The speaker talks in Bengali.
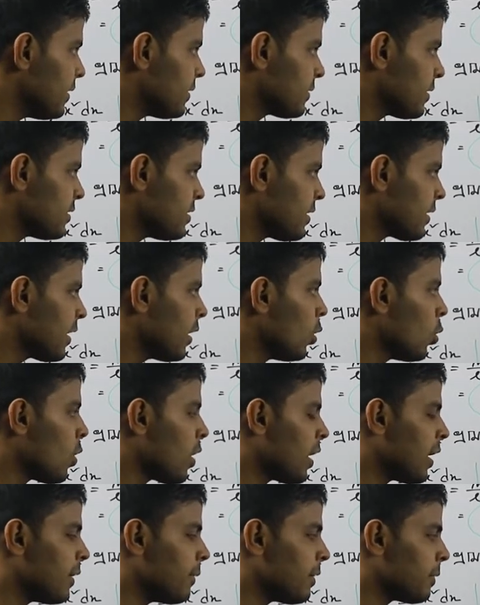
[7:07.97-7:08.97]
এক্সের জায়গায়
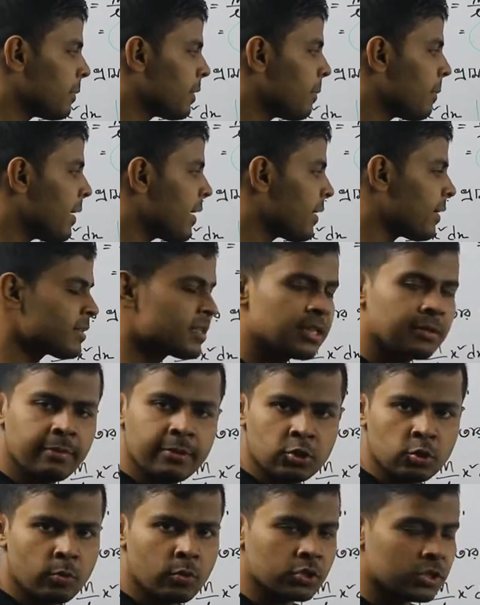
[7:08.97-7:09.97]
লোয়ার লিমিট মানে মাইনাস এল
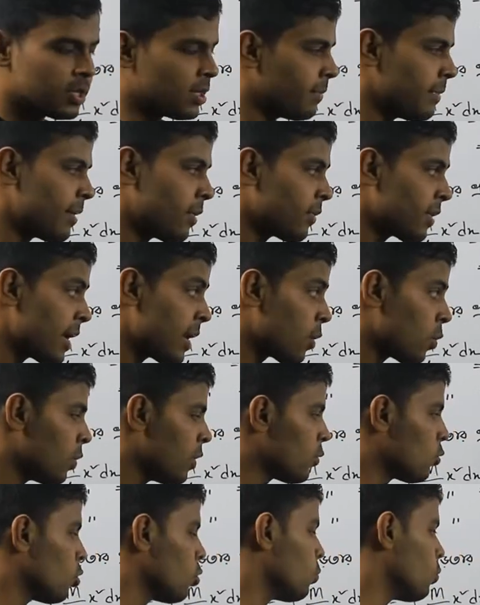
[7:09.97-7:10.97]
বাই টু বসালাম এখন
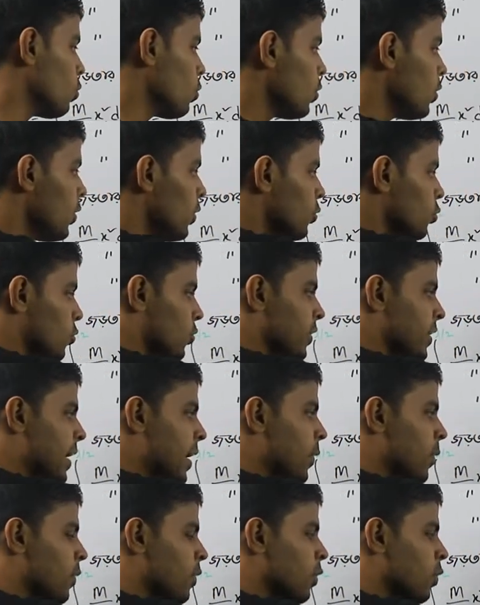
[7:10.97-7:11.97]
ক্যালকুলেট করবো তো এটা
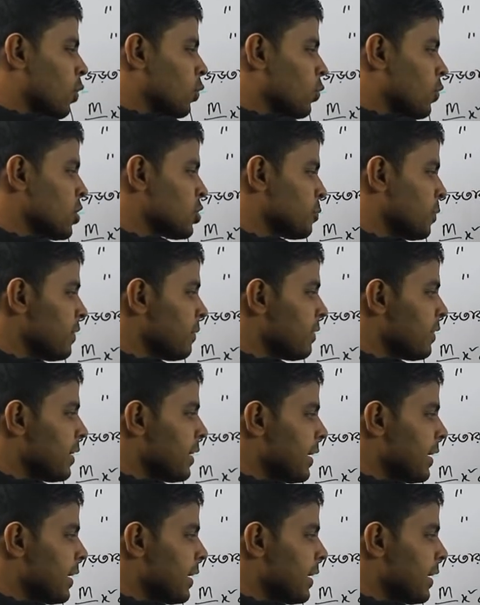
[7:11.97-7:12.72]
ক্যালকুলেট করলে কত আসবে